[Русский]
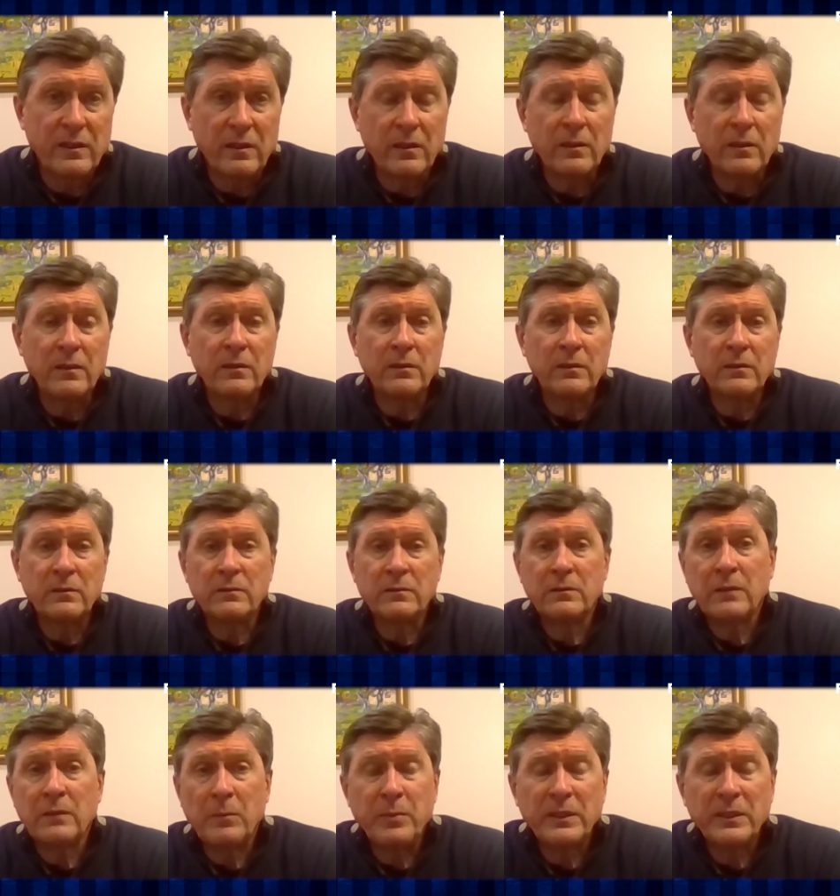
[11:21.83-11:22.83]

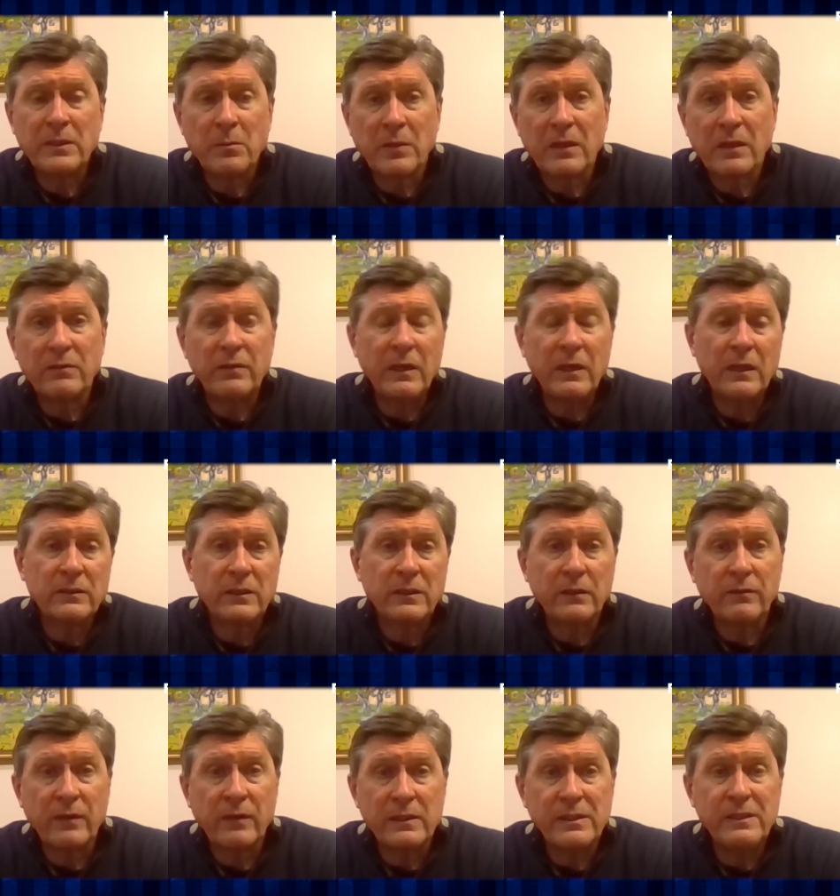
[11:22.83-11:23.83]
А, об этом говорят и
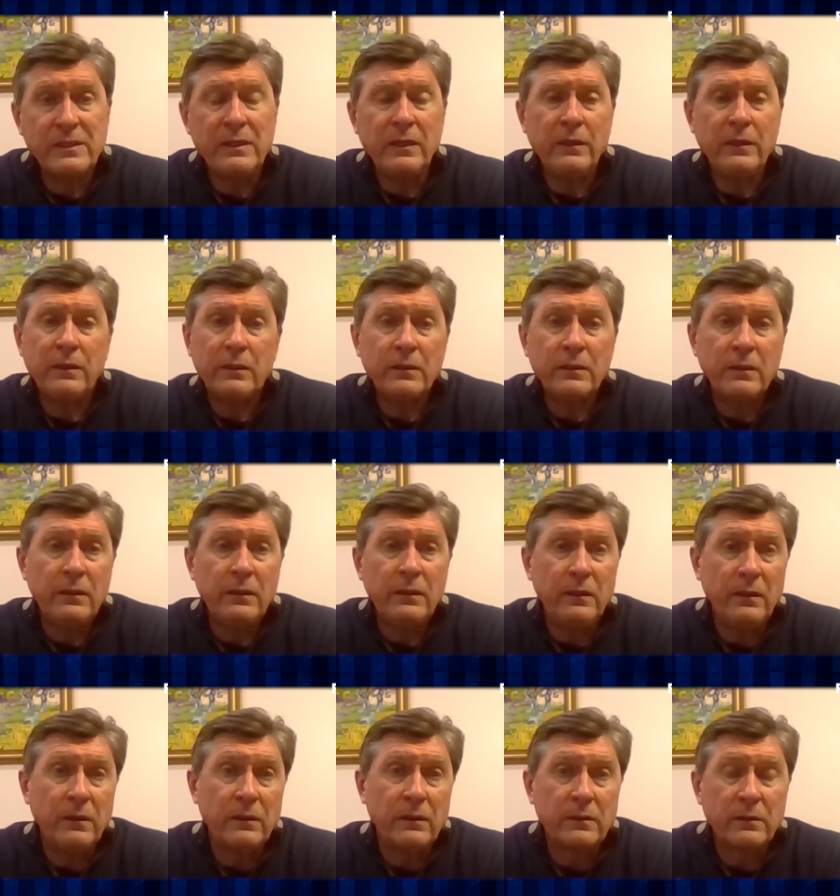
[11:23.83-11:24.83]
в России,
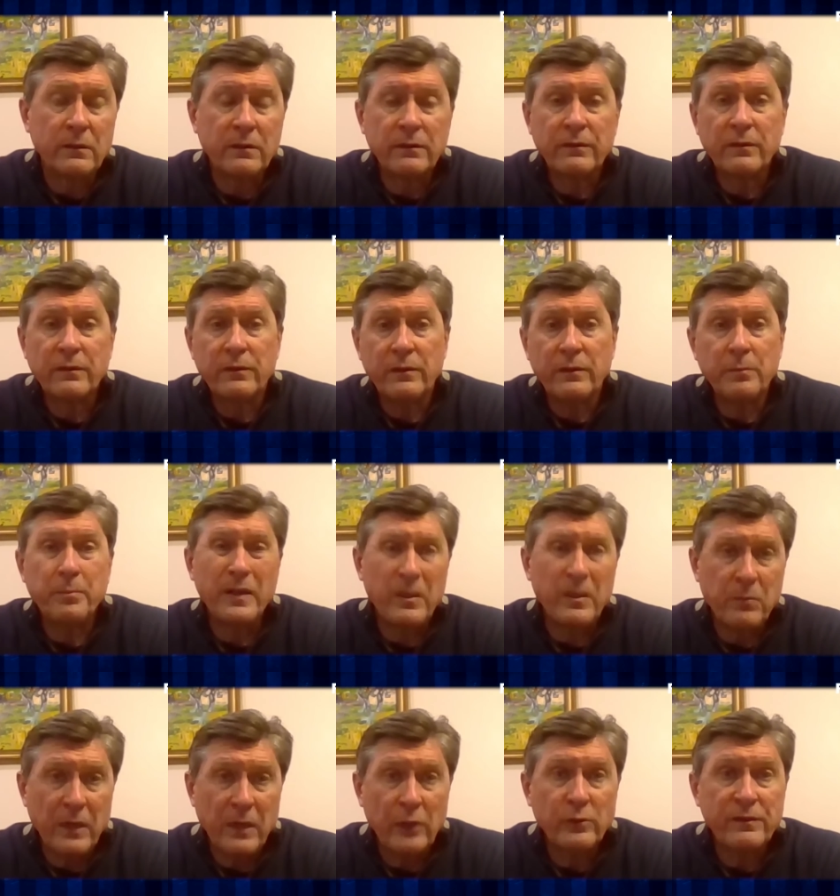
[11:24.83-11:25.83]
и, э, и
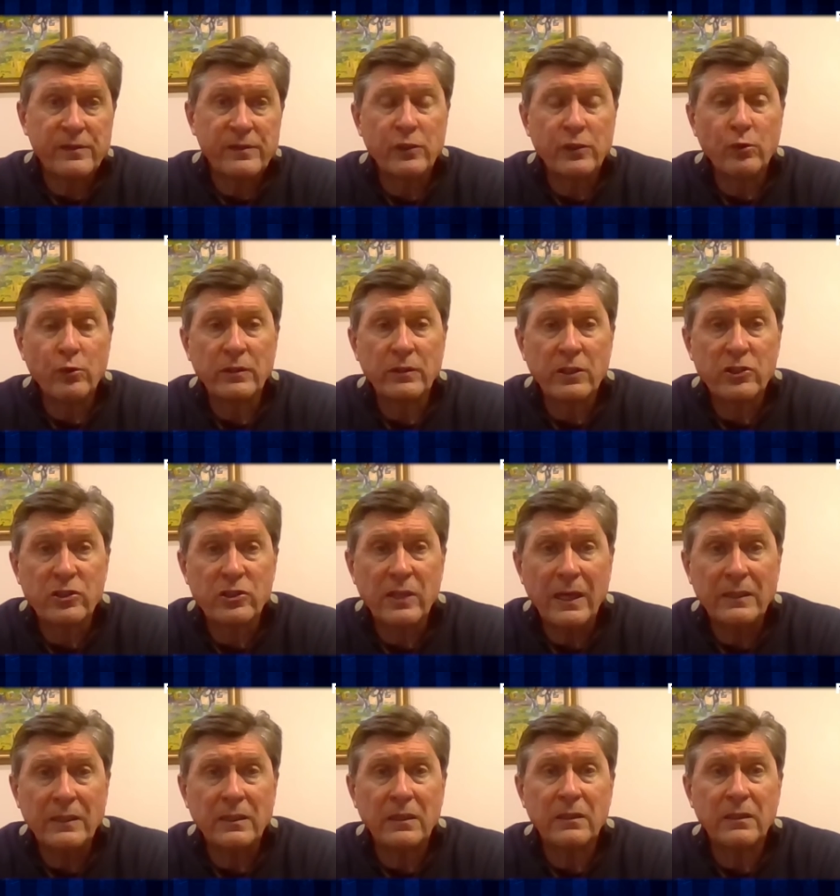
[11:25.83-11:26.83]
понимают и в Соединенных
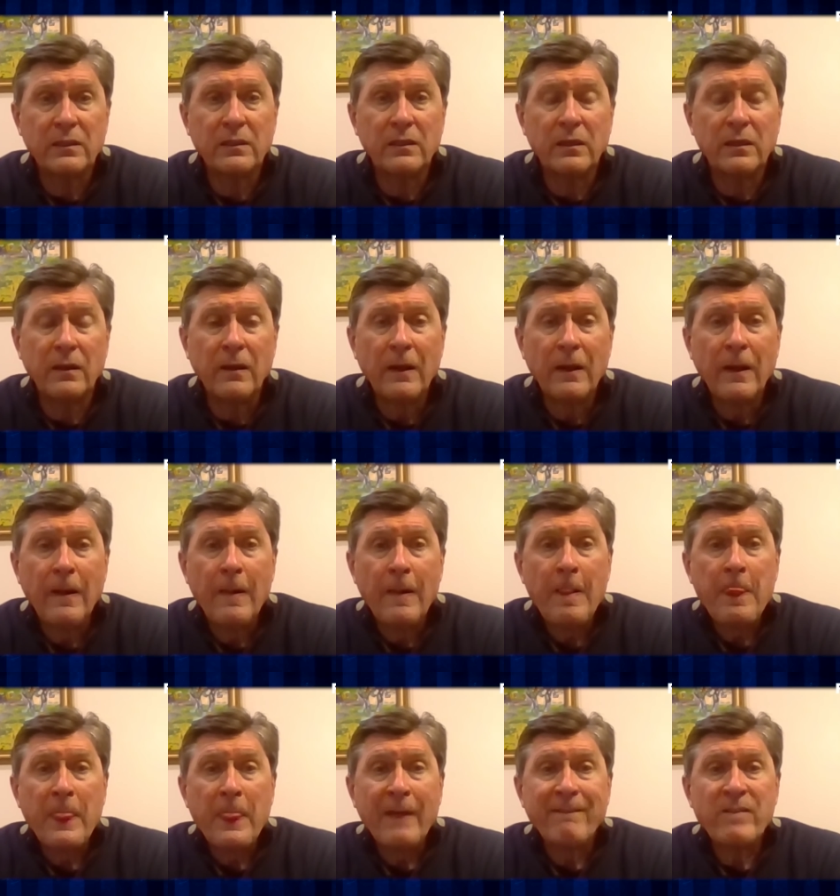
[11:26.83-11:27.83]
Штатах. А,
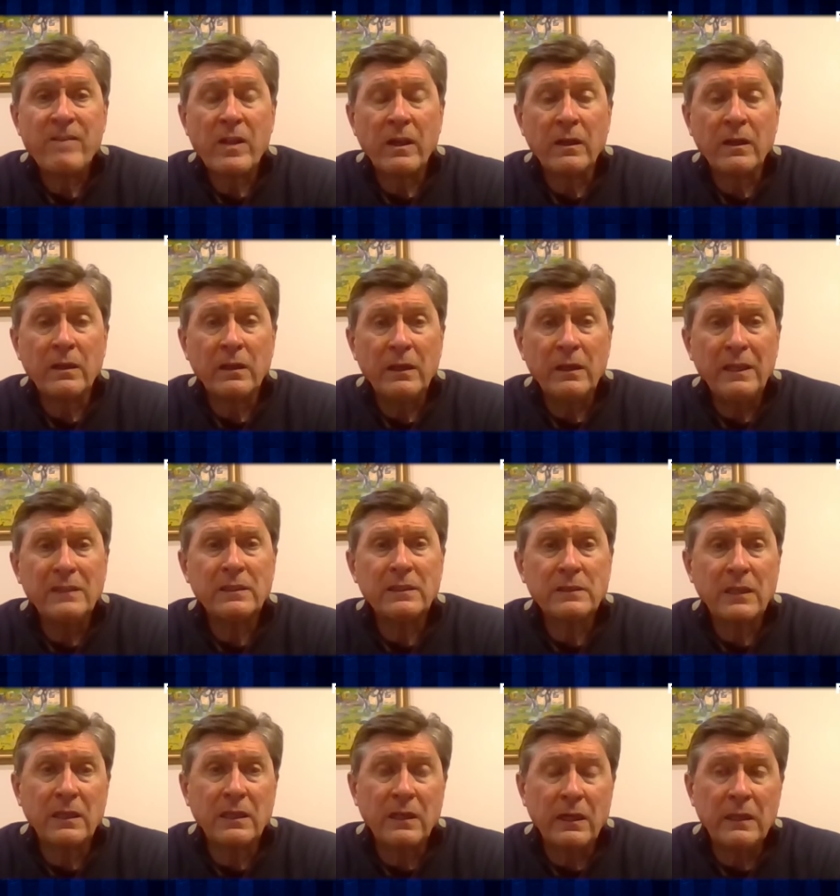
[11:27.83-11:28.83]
а, это
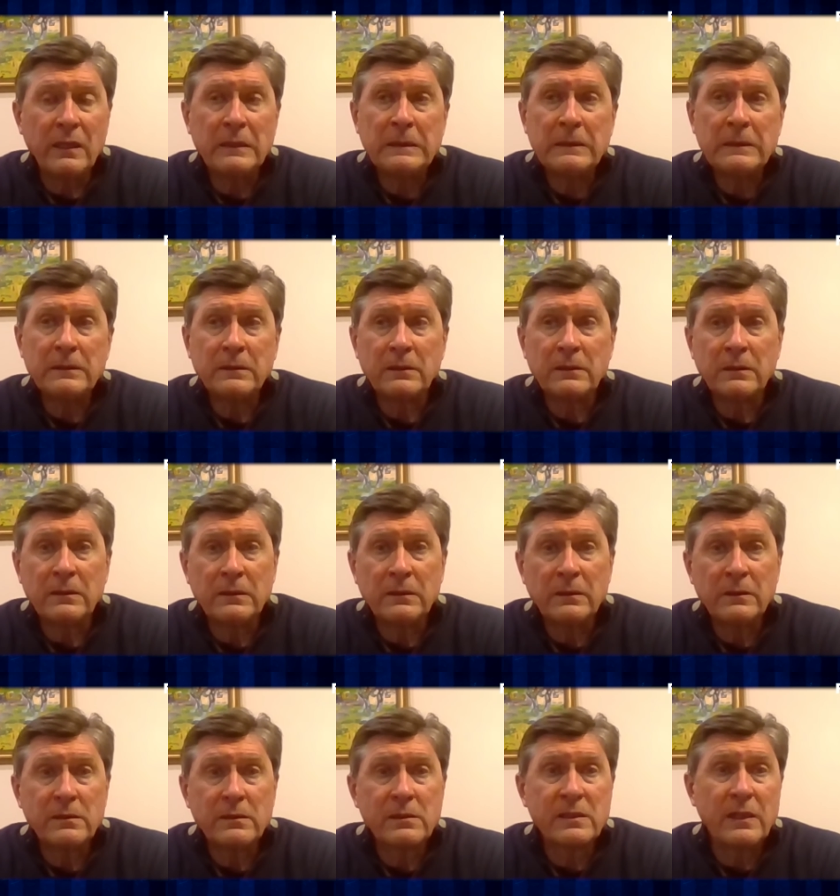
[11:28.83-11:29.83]

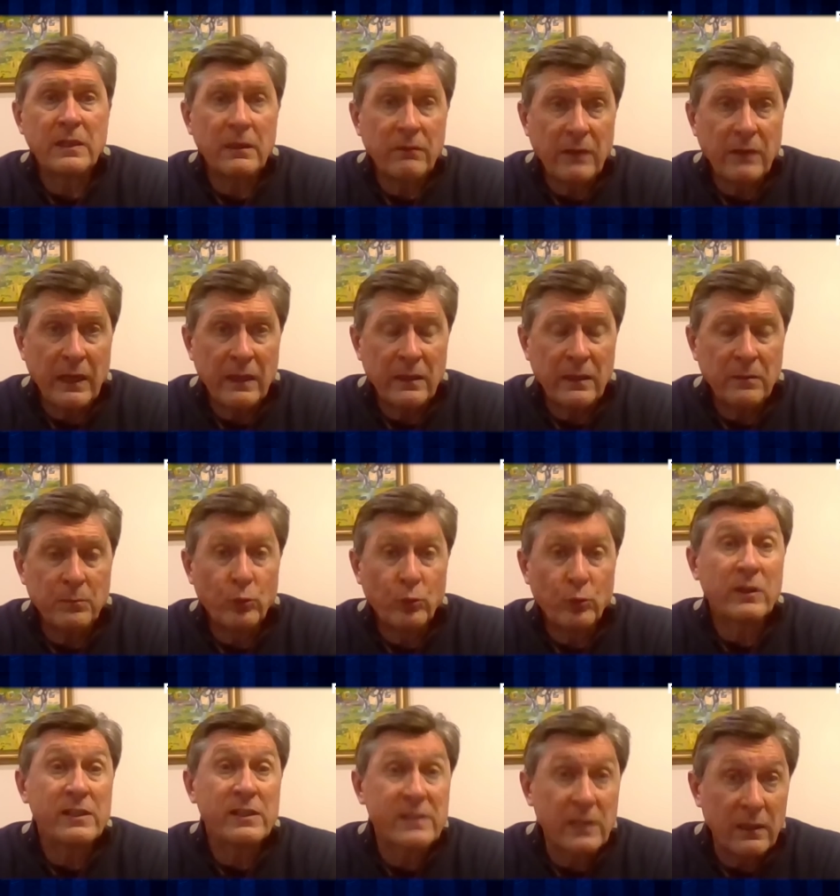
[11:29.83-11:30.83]
такая целевая,
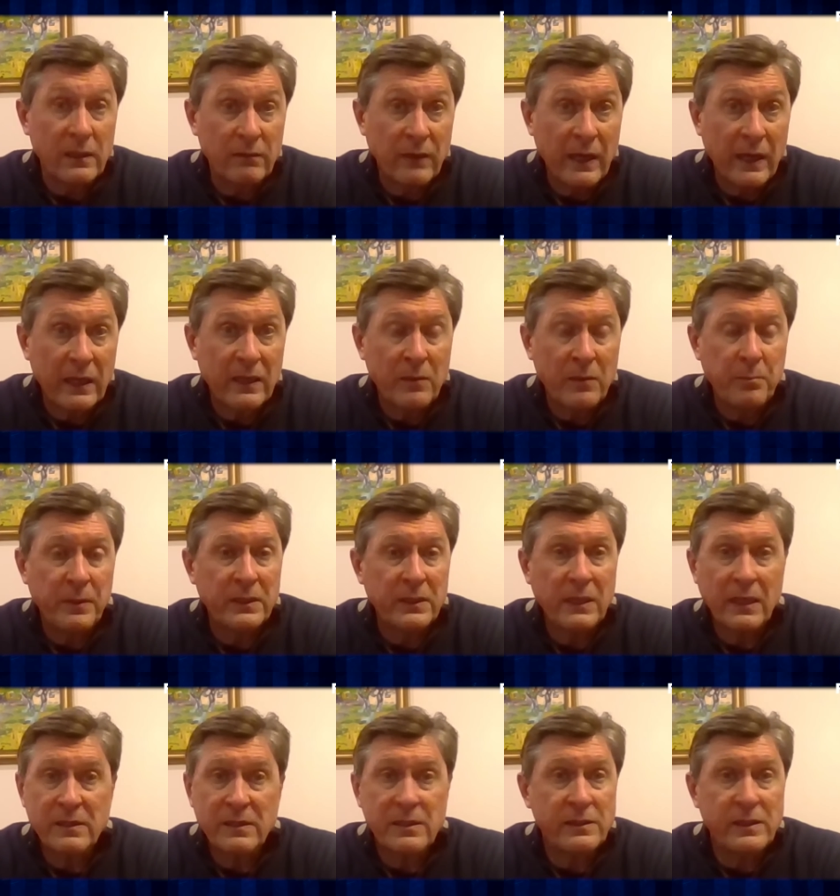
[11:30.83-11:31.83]
многоцелевая
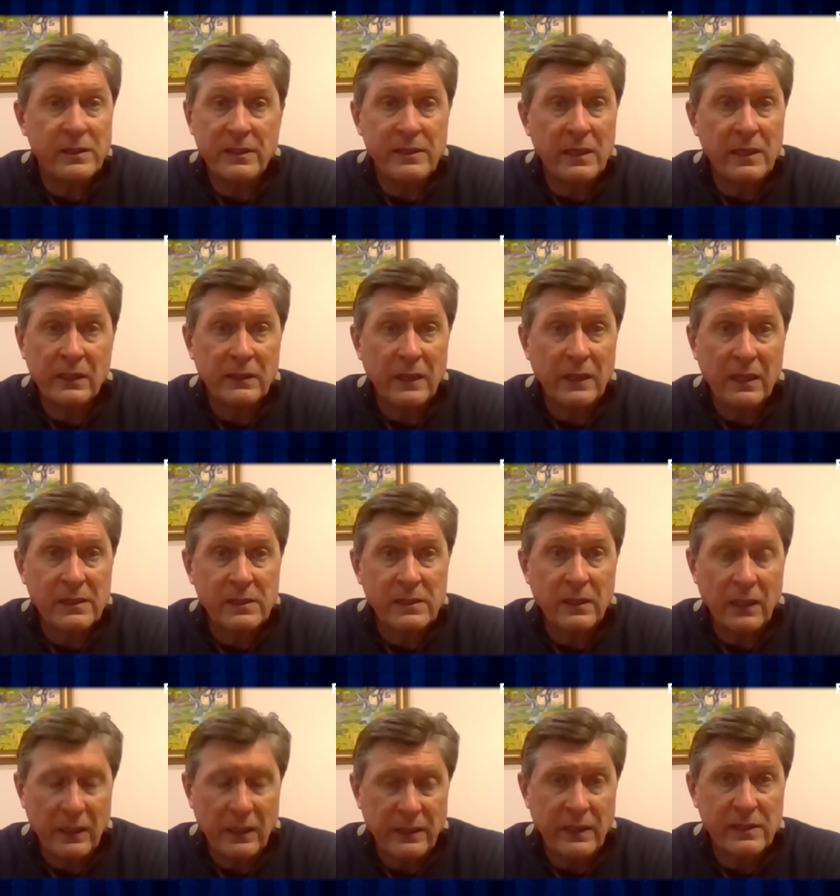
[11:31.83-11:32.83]
комбинация. Здесь не одна
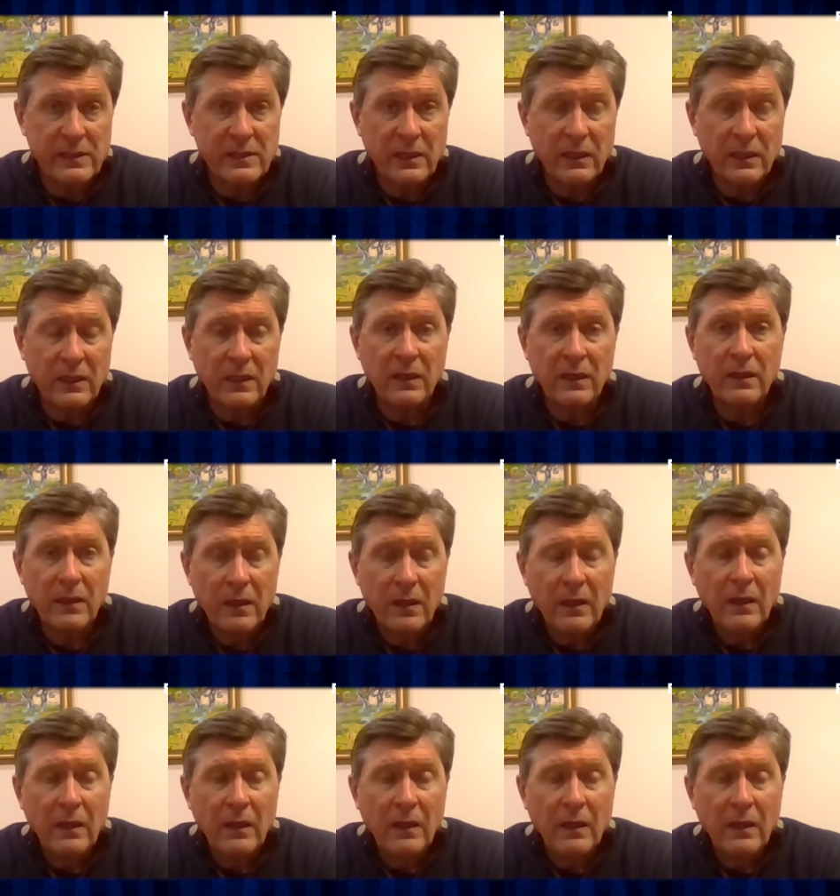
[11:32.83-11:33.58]
цель, а несколько.